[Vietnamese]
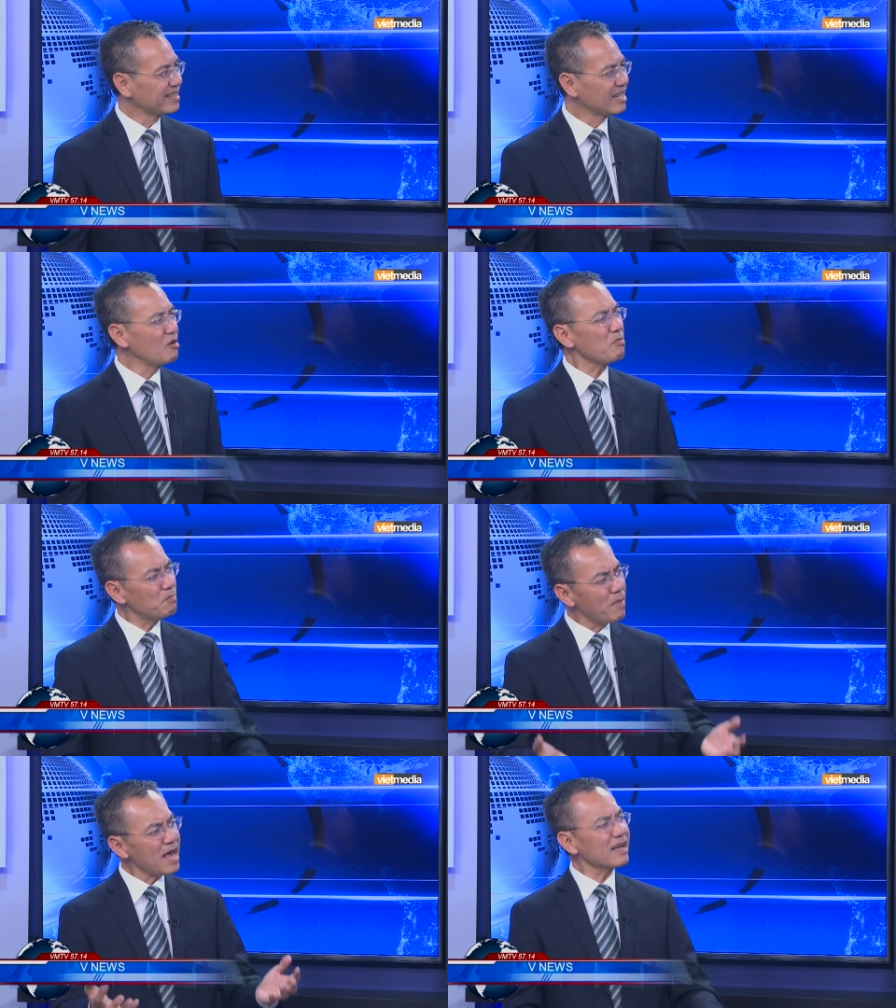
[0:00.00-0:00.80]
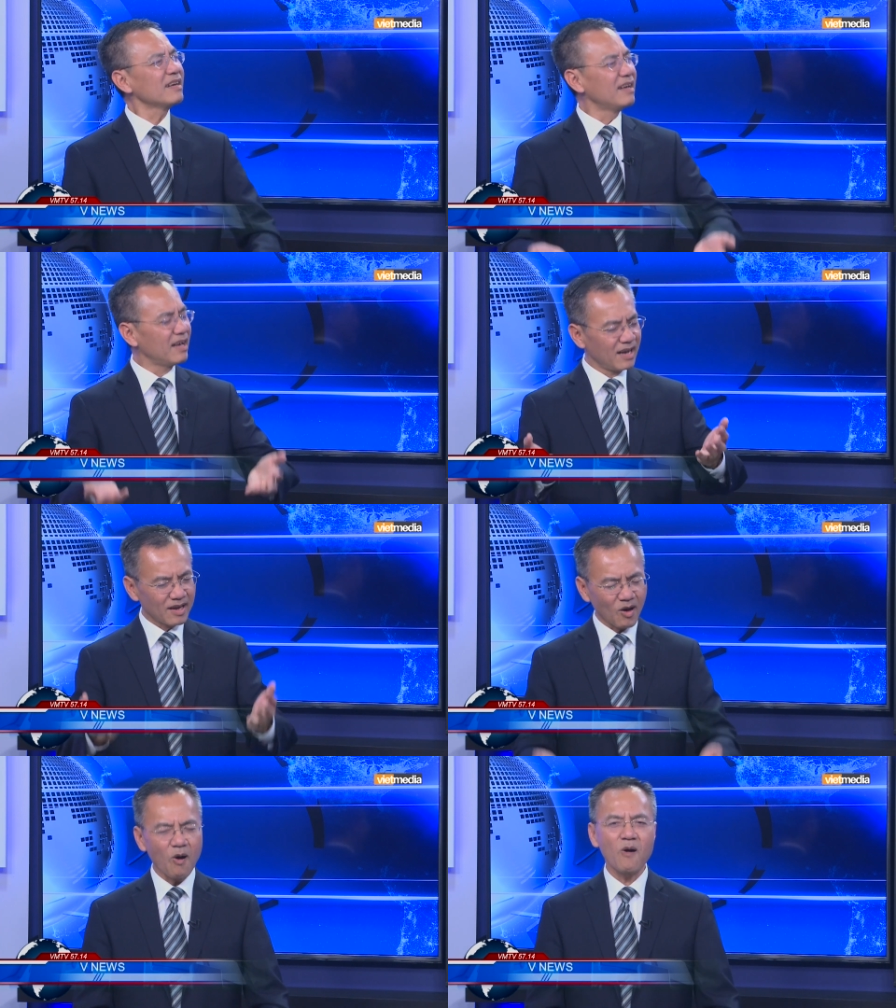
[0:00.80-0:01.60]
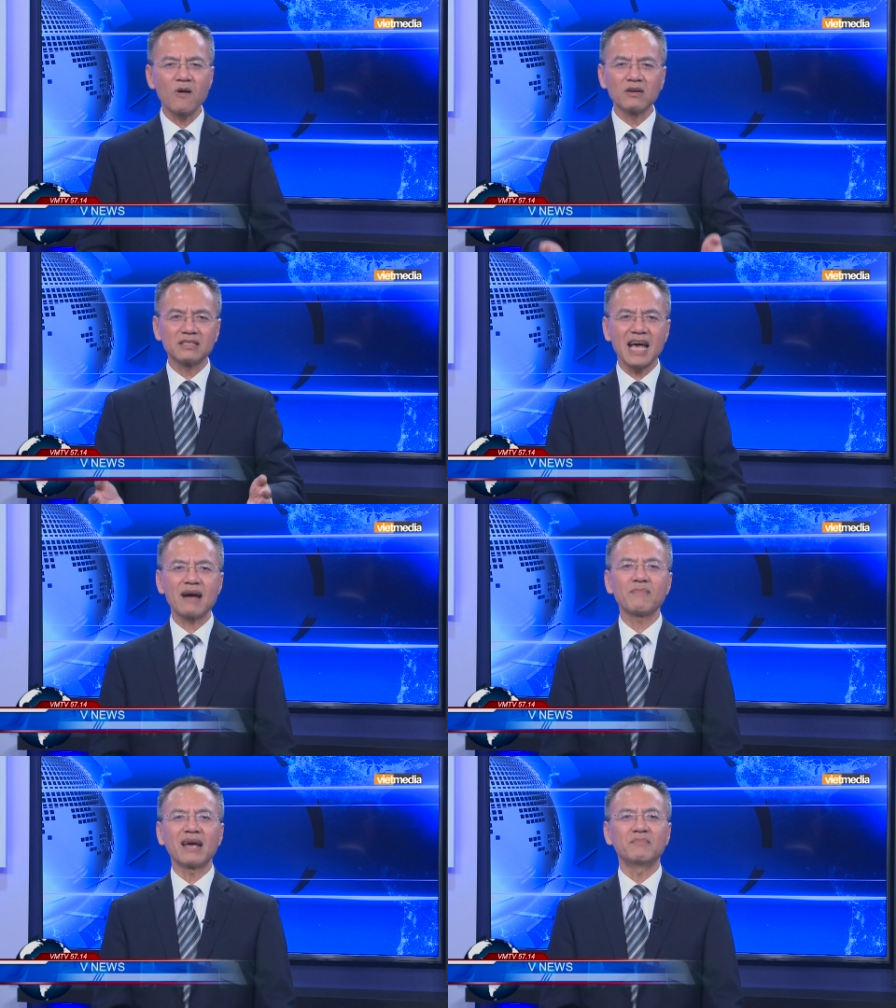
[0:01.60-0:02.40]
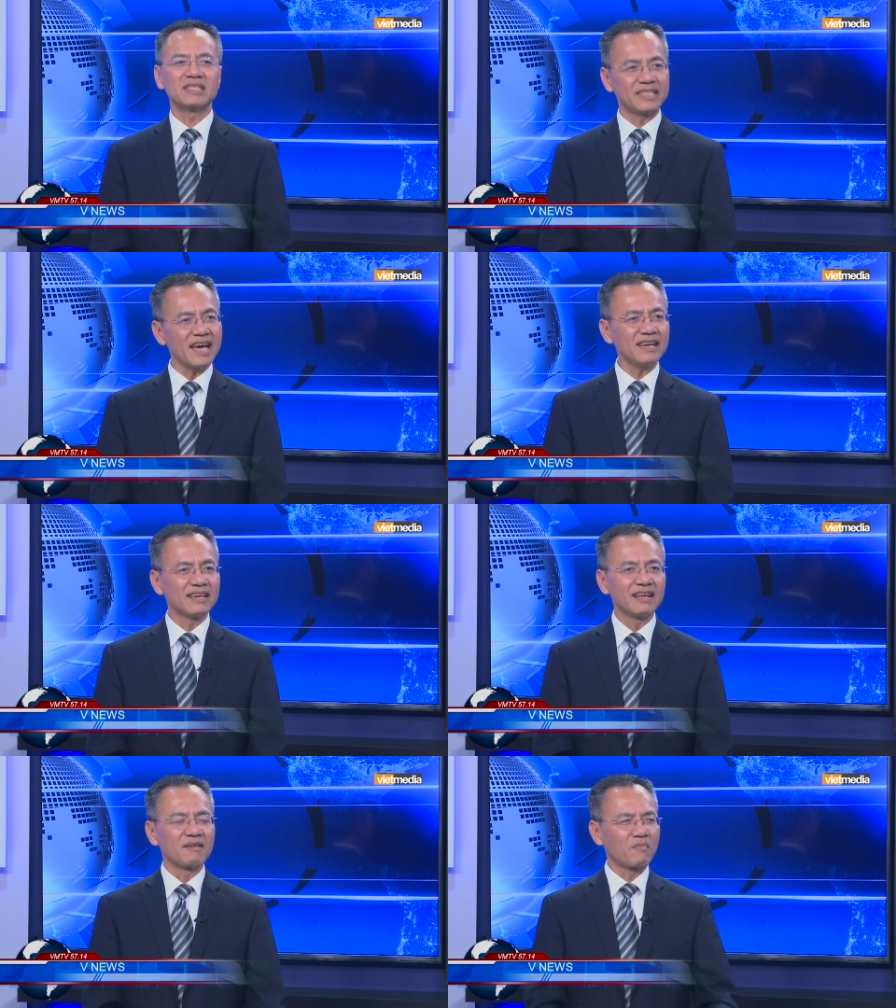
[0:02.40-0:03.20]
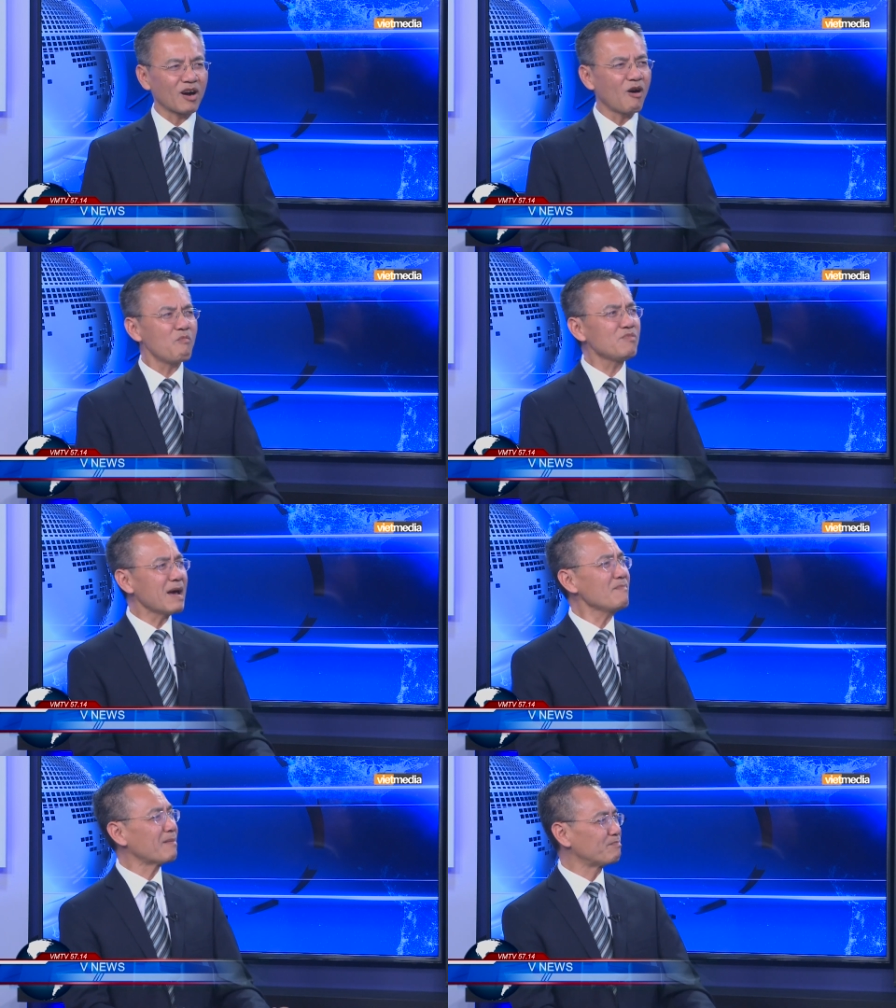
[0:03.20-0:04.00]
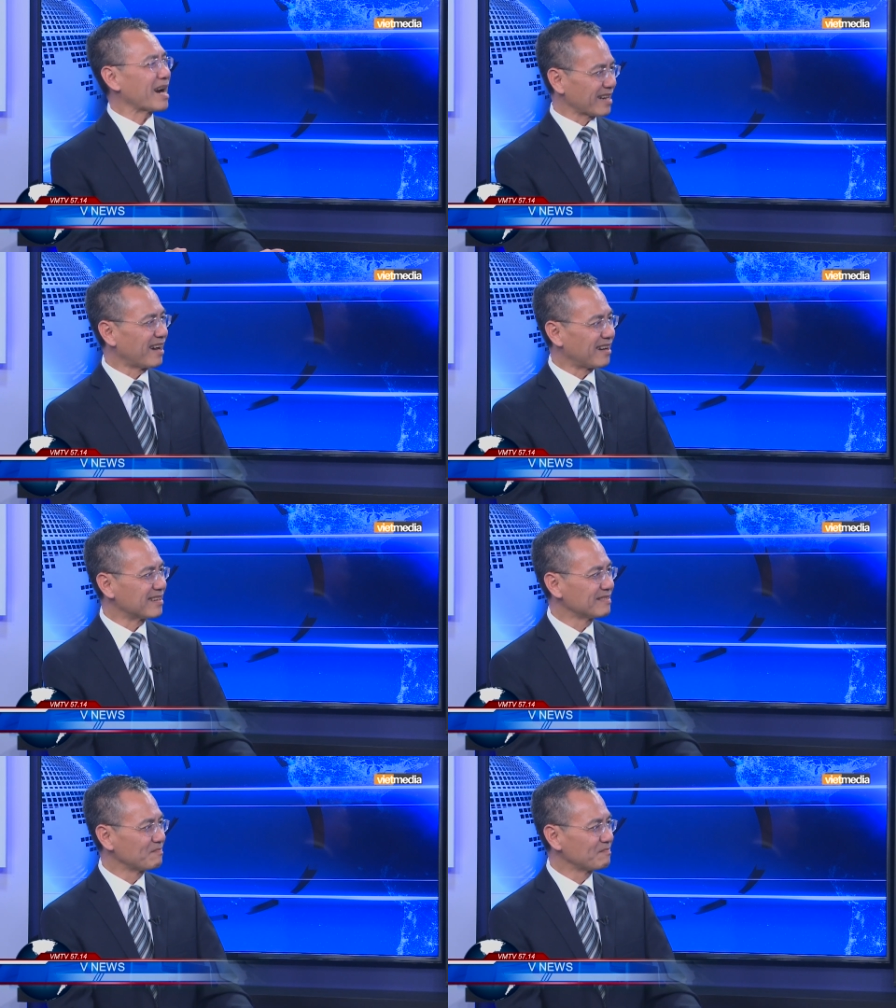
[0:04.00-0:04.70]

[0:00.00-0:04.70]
những lúc biết con cha mẹ mình chết mà không dám lập bàn thờ